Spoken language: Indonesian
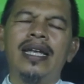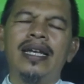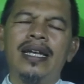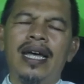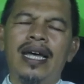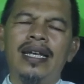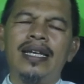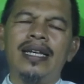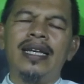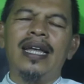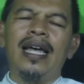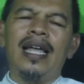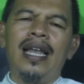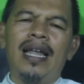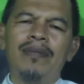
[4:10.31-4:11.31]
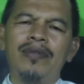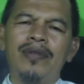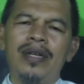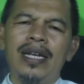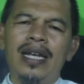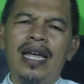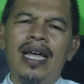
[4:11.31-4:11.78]
Dan
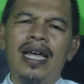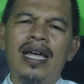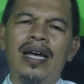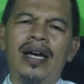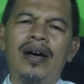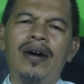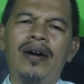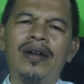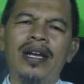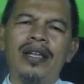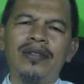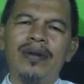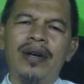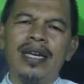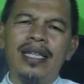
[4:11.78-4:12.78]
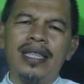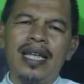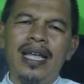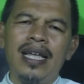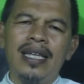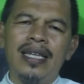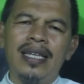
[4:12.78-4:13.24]
alhamdulillah orang tua
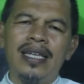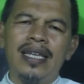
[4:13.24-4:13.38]
kita